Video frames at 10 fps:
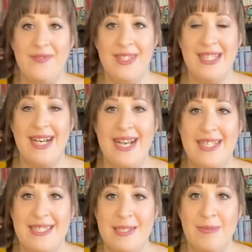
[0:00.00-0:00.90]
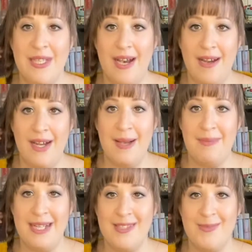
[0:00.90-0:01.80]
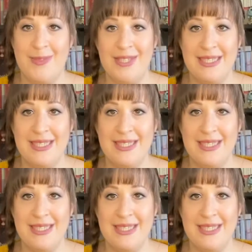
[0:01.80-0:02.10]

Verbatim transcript: wieder ein TBR ab, also Bücher,